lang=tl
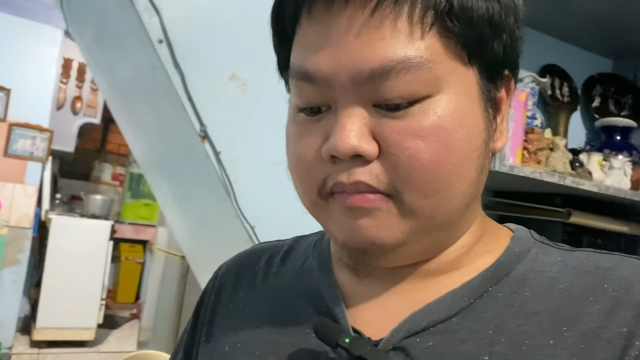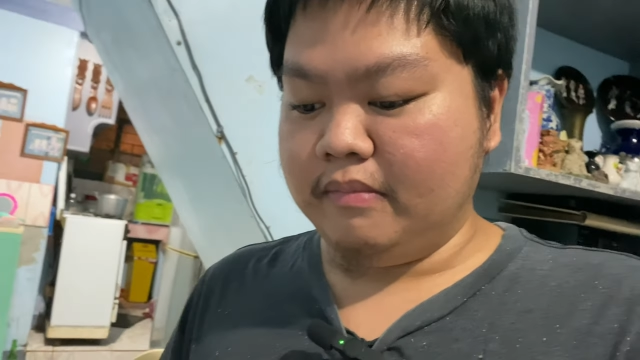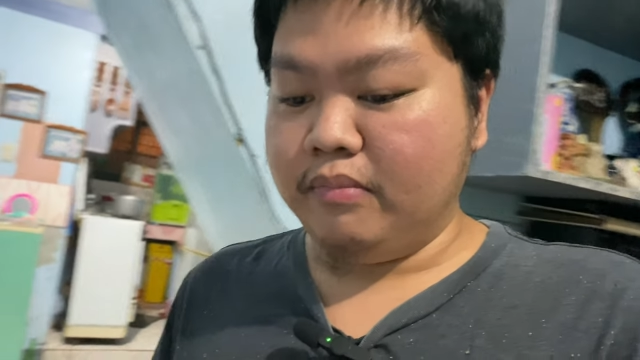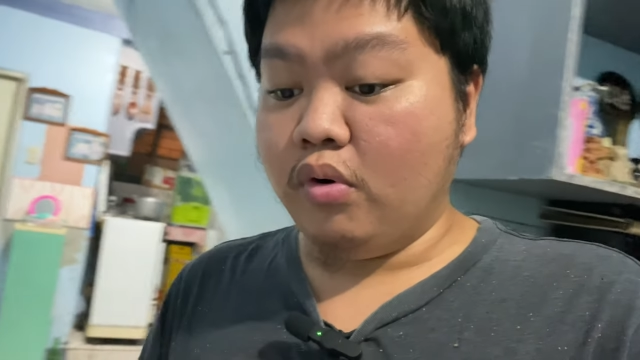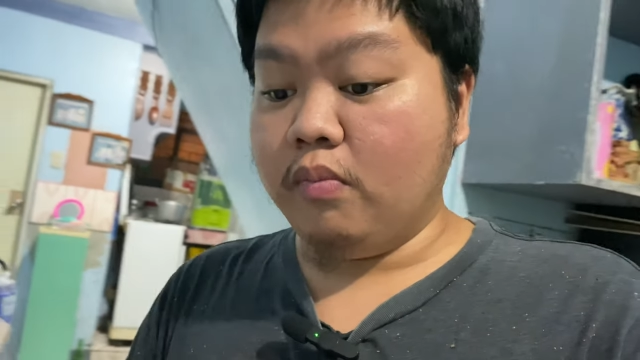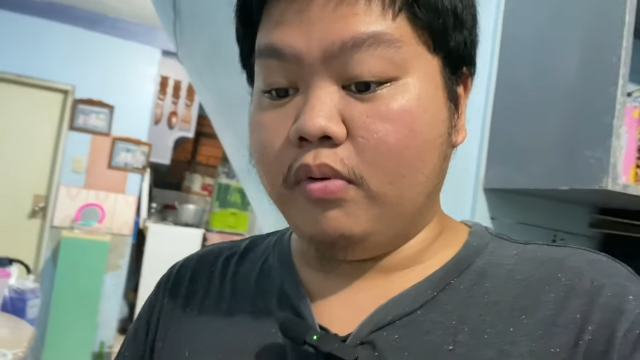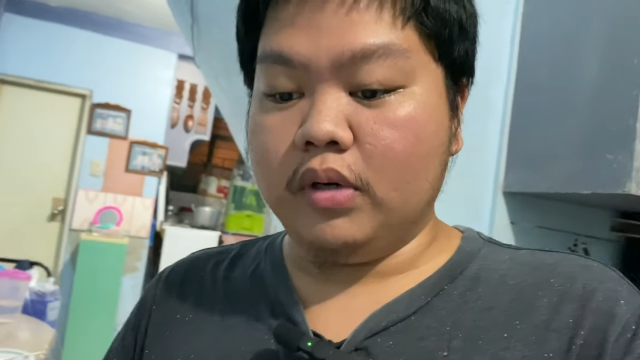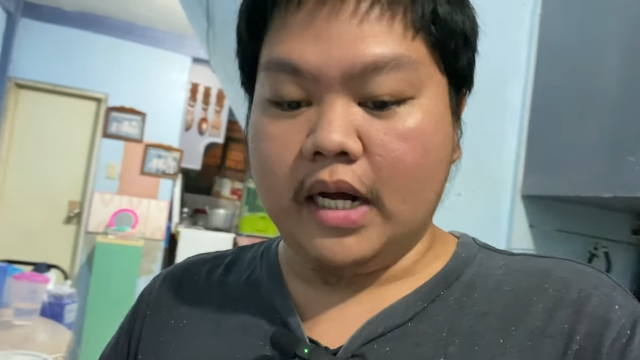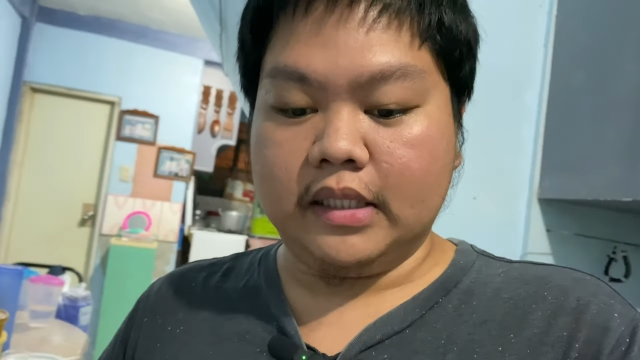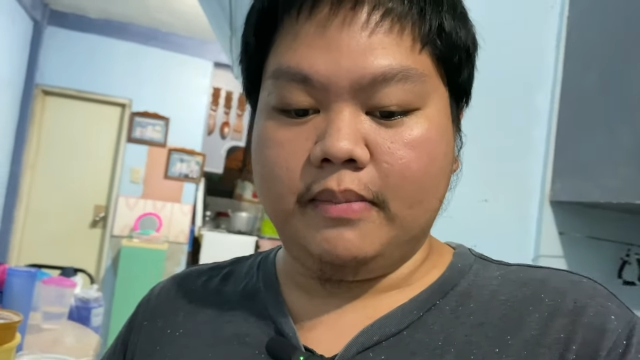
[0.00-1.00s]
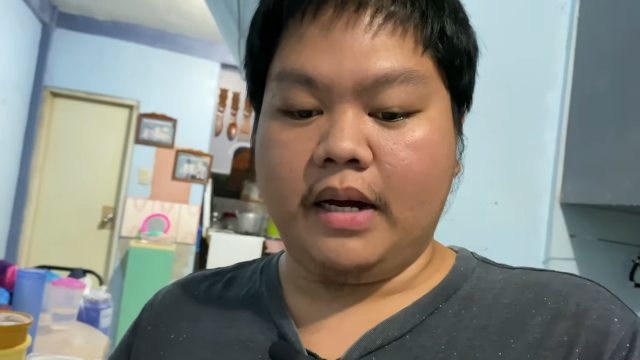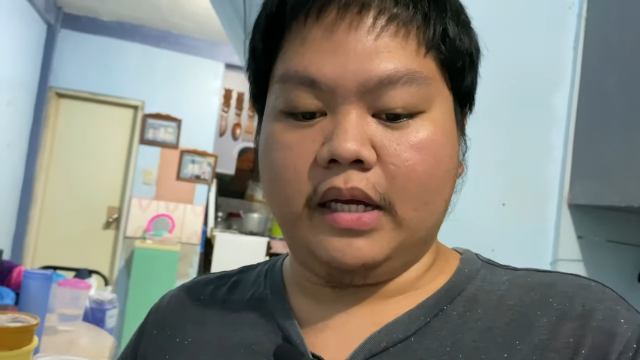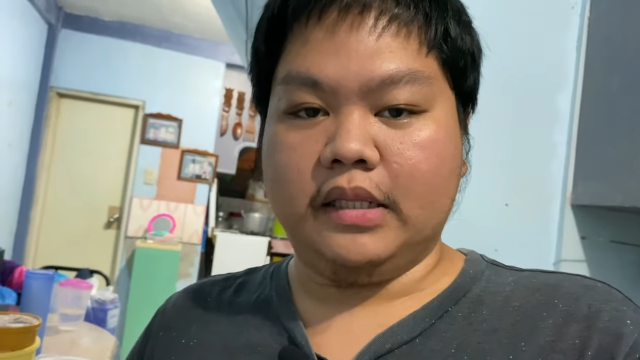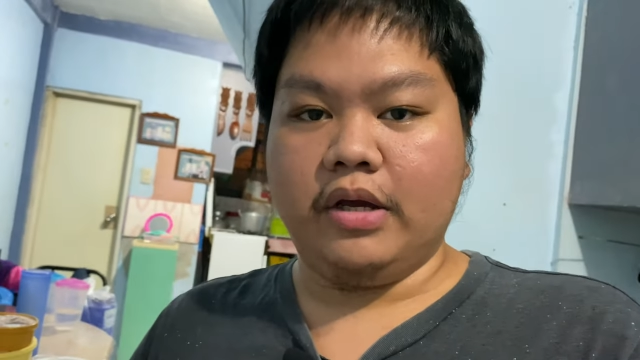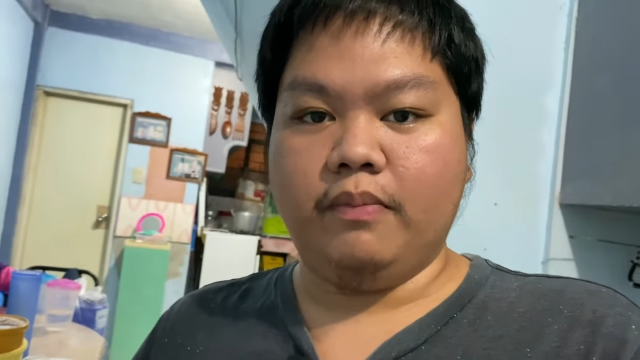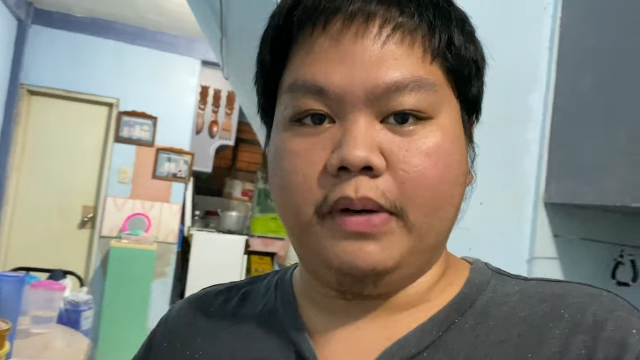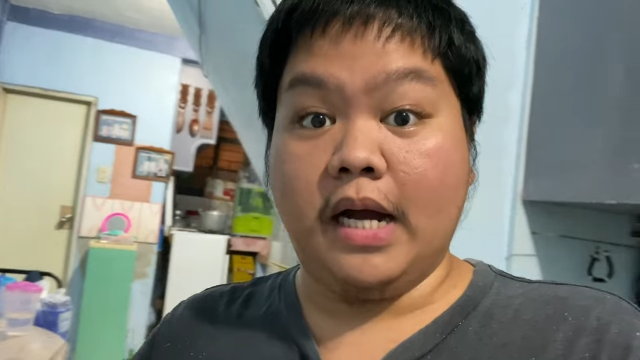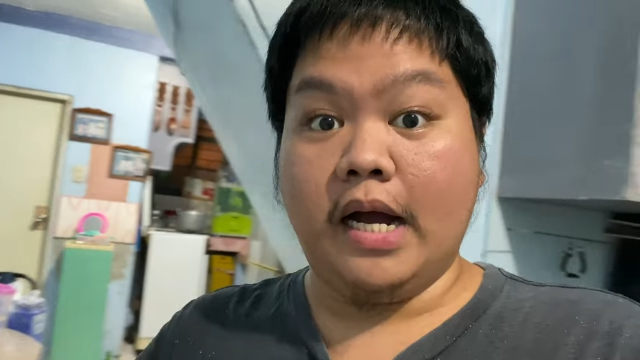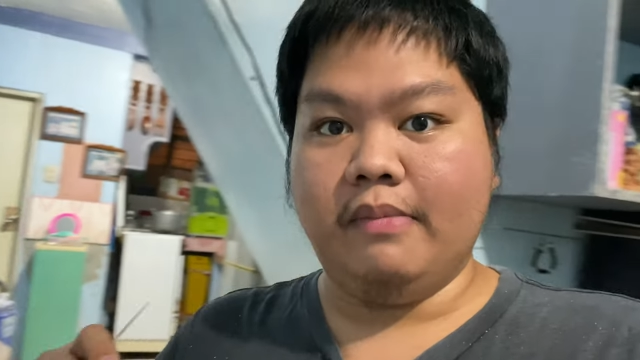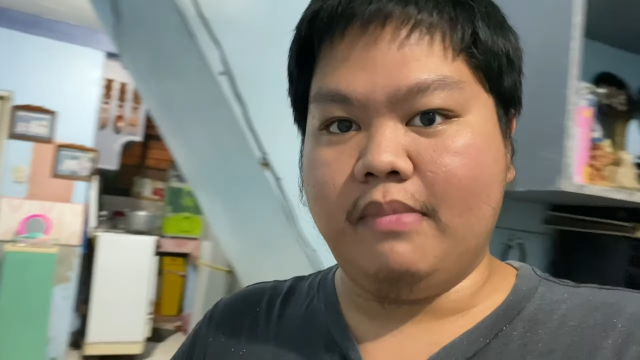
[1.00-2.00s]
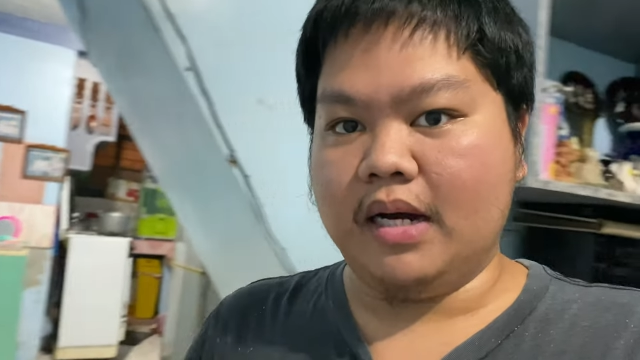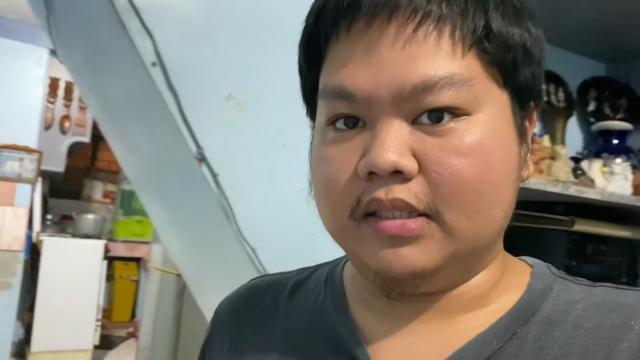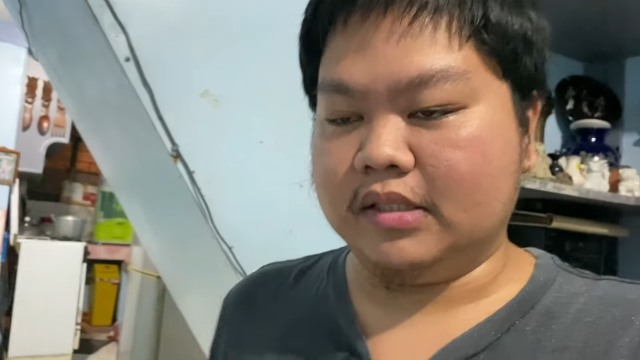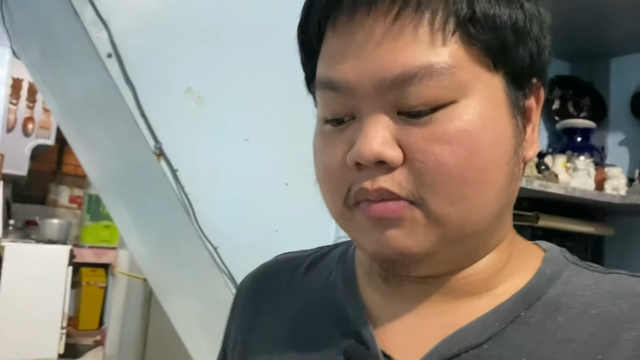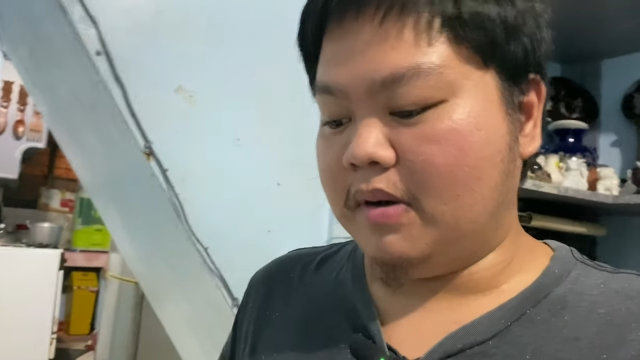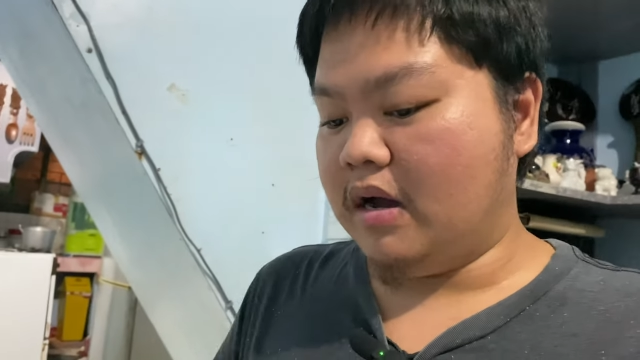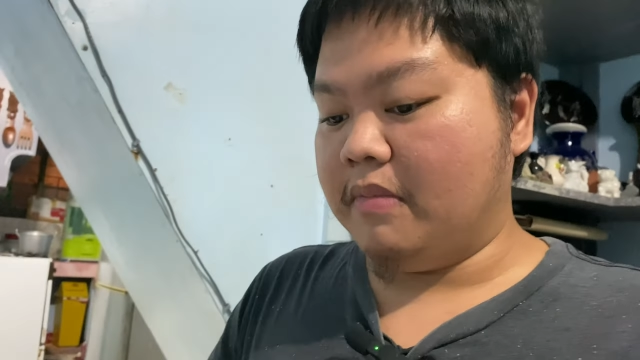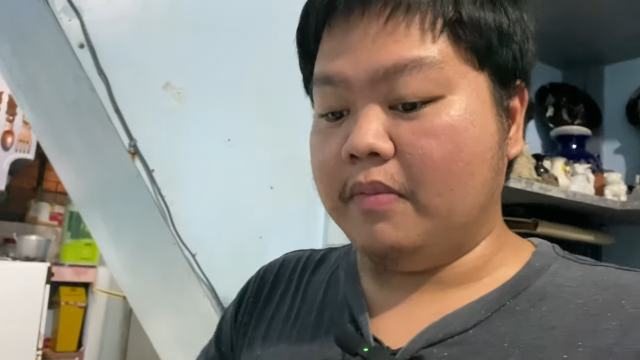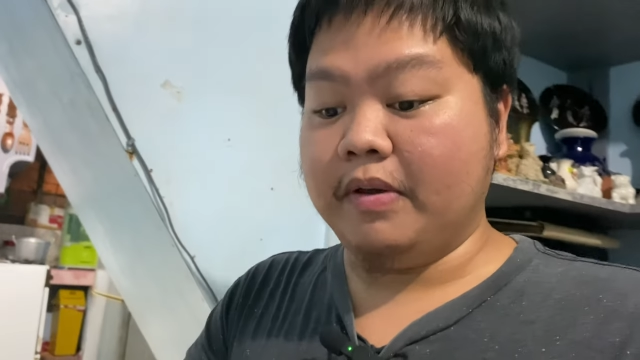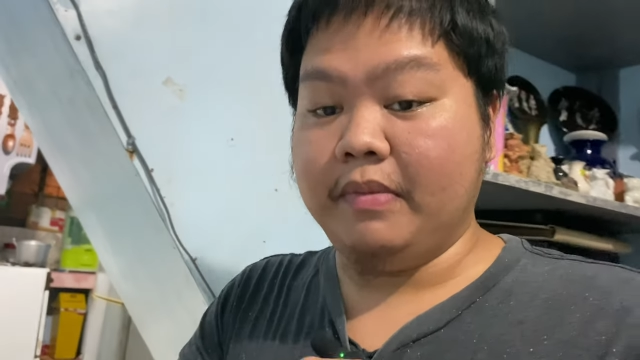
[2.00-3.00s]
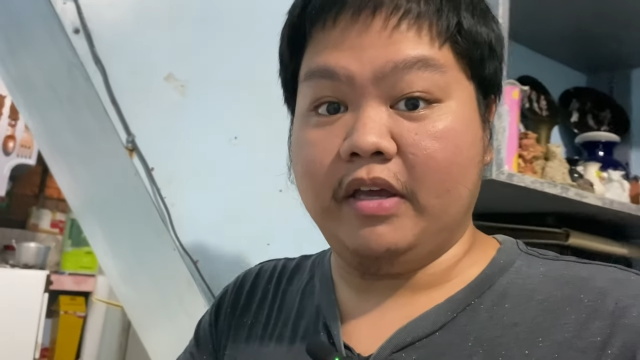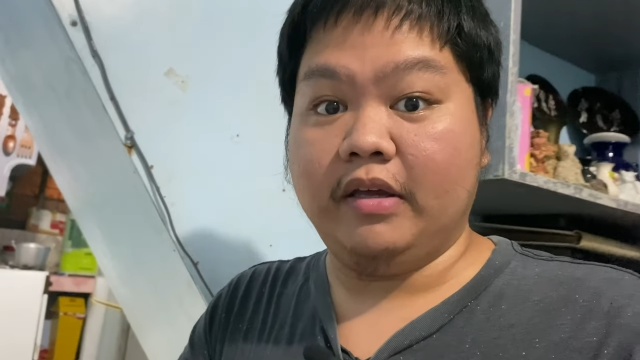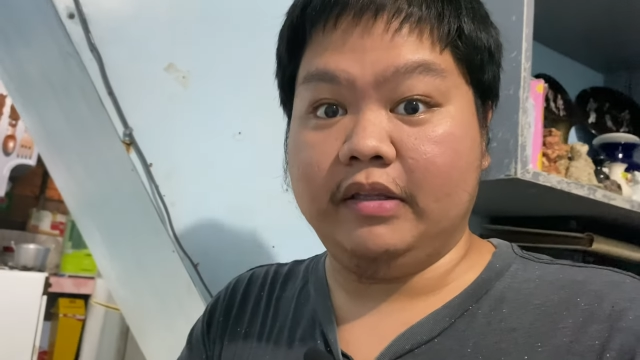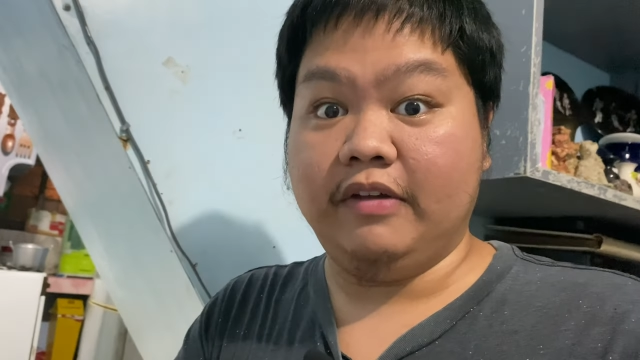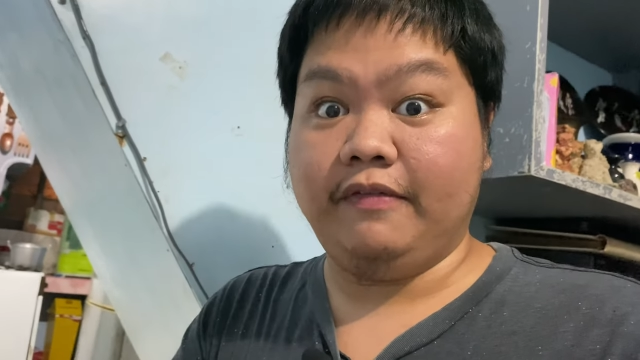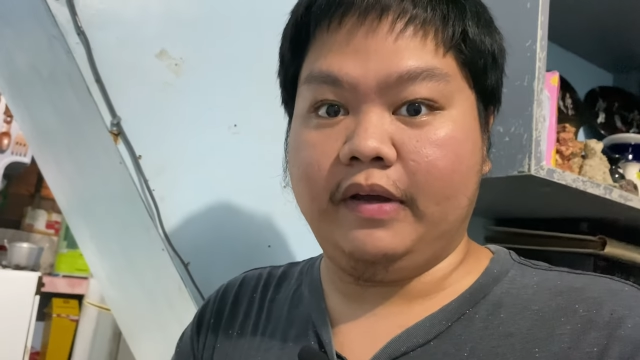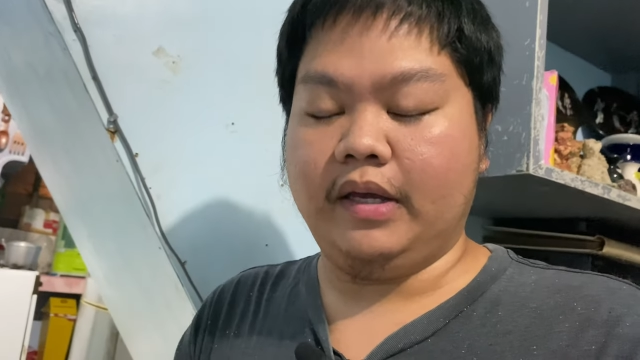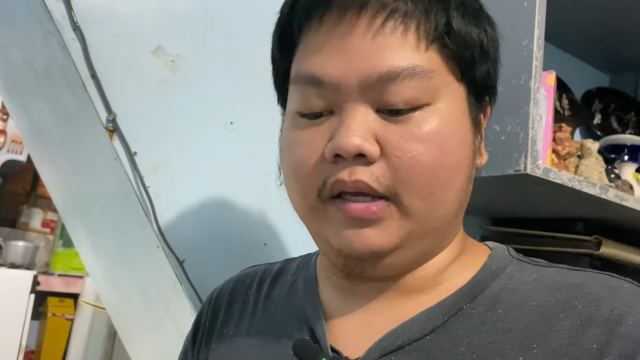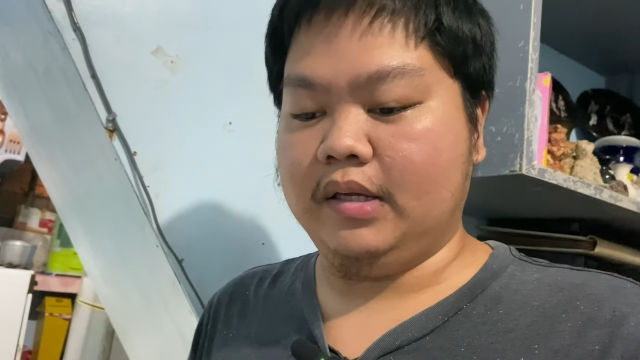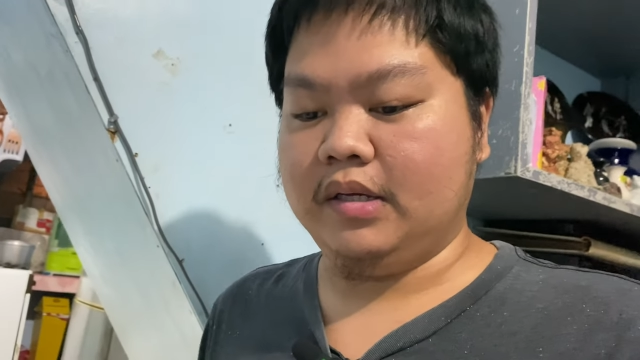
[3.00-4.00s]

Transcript: buong buo natin makita yung pag-unbox. Baka mami may defect eh.